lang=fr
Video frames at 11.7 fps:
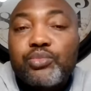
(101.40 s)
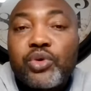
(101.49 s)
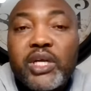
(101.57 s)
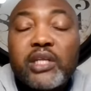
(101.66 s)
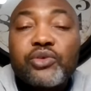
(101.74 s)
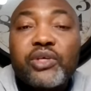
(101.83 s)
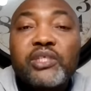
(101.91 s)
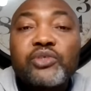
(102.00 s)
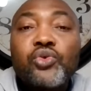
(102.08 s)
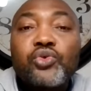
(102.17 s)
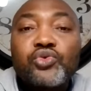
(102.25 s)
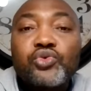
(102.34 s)
pour quelque
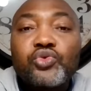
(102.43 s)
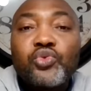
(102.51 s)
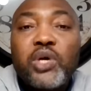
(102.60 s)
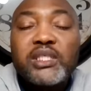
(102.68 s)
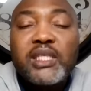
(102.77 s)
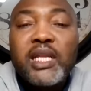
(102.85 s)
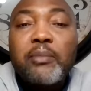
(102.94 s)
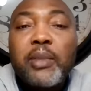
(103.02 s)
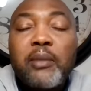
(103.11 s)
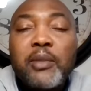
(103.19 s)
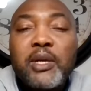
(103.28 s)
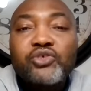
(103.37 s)
raison que ce soit, ça n'a
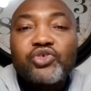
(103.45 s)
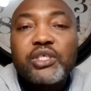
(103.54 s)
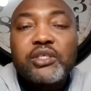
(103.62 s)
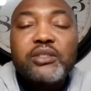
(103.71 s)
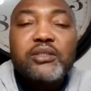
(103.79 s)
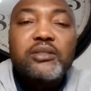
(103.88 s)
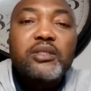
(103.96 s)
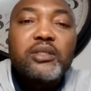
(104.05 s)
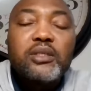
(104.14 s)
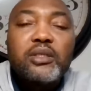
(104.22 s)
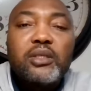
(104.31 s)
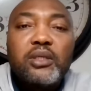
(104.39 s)
pas marché.
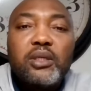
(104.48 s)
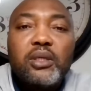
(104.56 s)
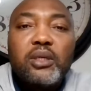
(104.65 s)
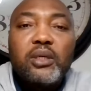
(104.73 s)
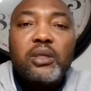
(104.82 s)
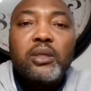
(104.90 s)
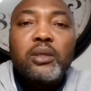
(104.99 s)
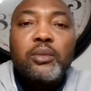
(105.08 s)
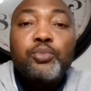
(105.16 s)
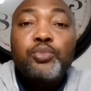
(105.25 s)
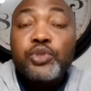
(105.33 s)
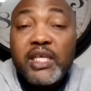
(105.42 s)

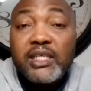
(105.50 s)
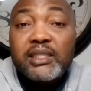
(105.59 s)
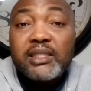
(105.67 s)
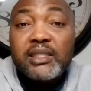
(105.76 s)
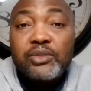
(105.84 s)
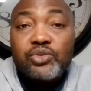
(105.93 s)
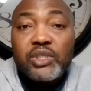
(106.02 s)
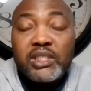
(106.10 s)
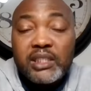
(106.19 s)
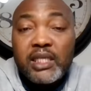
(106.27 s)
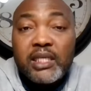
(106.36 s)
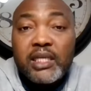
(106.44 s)
Euh, peut-être t'es-tu
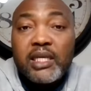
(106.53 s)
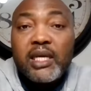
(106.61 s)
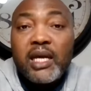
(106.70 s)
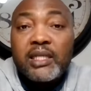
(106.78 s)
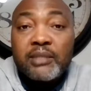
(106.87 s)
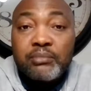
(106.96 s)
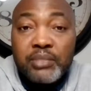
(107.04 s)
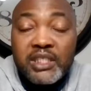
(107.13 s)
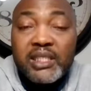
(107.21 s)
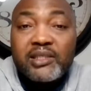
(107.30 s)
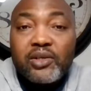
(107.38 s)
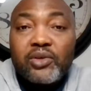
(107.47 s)
essayé à des
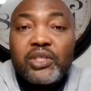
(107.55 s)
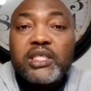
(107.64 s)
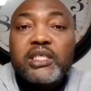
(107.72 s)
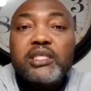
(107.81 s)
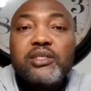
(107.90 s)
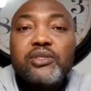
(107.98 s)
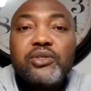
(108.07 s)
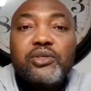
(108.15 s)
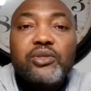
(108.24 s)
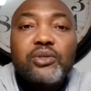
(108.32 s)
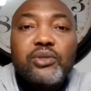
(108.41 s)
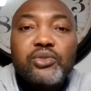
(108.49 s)
business en
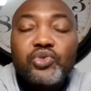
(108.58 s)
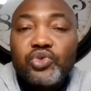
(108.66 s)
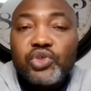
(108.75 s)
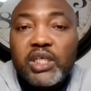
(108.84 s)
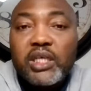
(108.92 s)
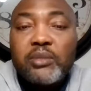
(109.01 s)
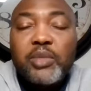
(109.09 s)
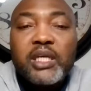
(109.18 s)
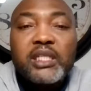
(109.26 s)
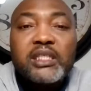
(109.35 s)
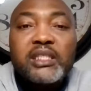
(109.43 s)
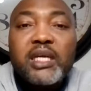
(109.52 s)
ligne, suggérés
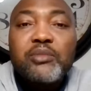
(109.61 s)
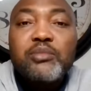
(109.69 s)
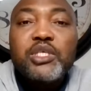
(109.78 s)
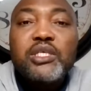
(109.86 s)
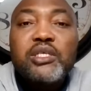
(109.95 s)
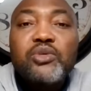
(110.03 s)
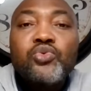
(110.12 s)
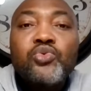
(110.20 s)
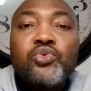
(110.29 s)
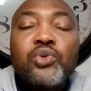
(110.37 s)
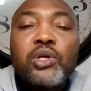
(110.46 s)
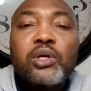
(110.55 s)
par des amis,
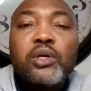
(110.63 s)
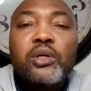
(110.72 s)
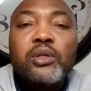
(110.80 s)
ou